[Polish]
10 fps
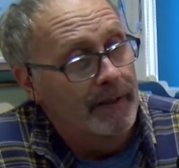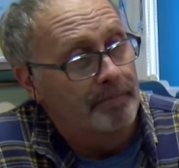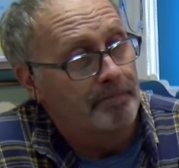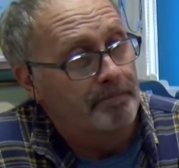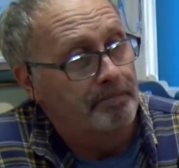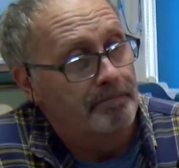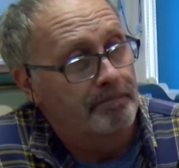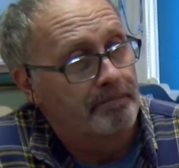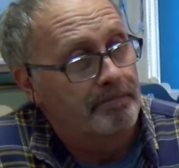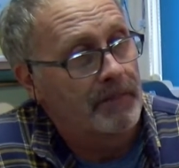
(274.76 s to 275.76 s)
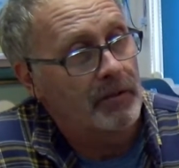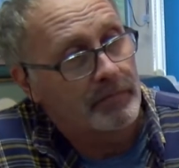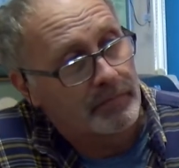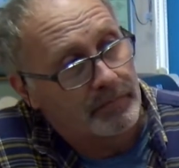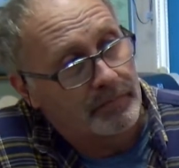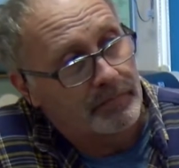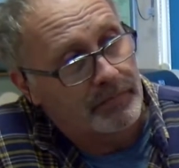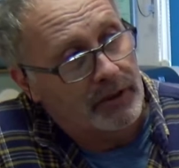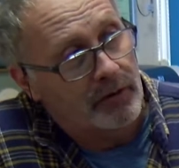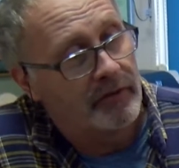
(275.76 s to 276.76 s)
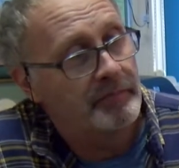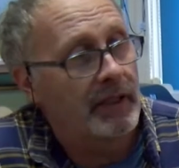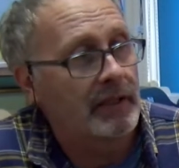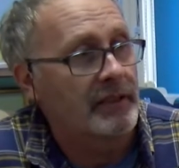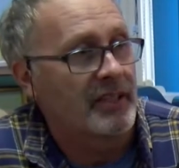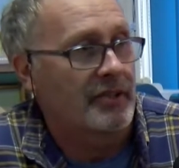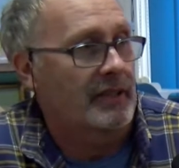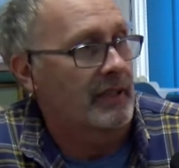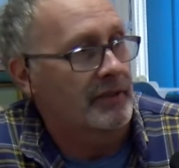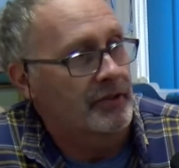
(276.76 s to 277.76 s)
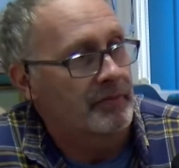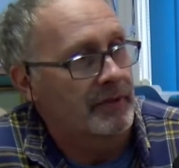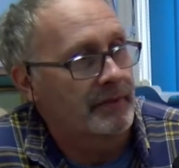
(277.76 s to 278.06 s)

Mm, no, trochę w Berlinie czekaliśmy,